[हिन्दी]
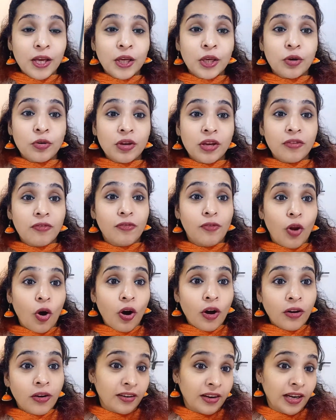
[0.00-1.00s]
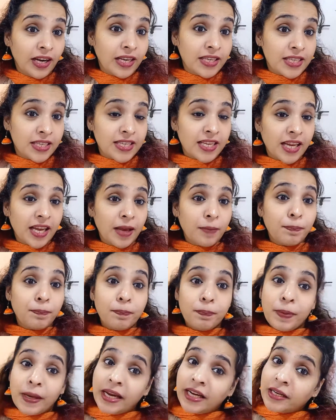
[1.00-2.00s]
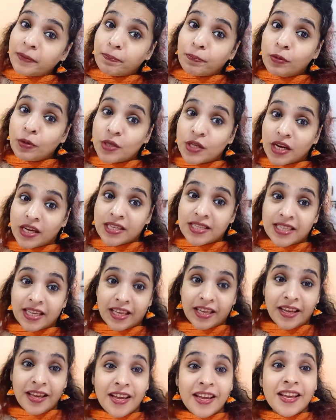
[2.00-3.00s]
क्योंकि ब्लॉग रिलेटेड है पीठ पूजा से